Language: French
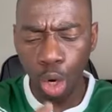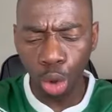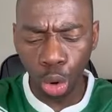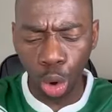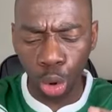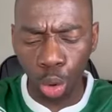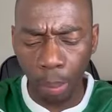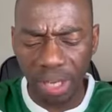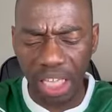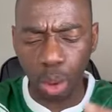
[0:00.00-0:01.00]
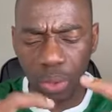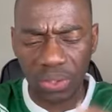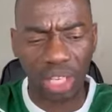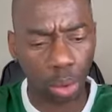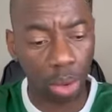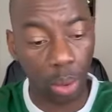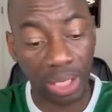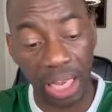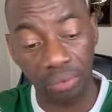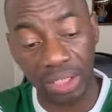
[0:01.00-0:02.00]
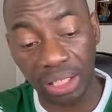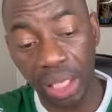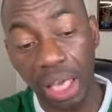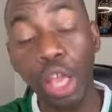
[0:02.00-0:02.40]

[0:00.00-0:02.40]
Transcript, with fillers: de dominer dans le secteur dans lequel vous êtes.